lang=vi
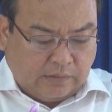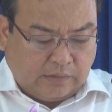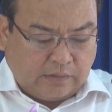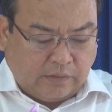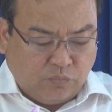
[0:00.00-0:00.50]

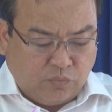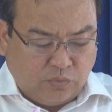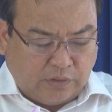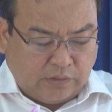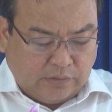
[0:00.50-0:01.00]
cho ý kiến
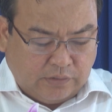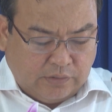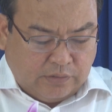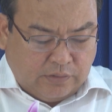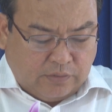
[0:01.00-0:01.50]
mười một
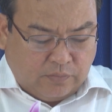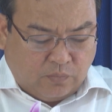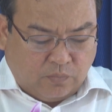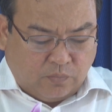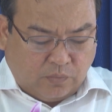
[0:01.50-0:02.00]
dự án luật,
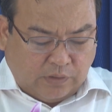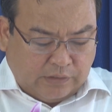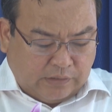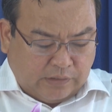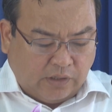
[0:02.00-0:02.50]
xem
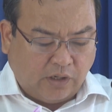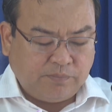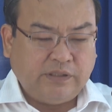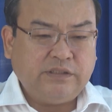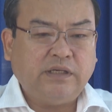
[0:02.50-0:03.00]
xét quyết
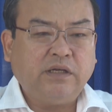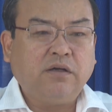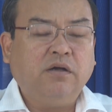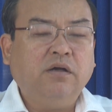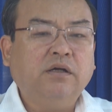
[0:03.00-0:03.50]
định các
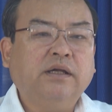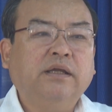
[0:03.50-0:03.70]
vấn đề kinh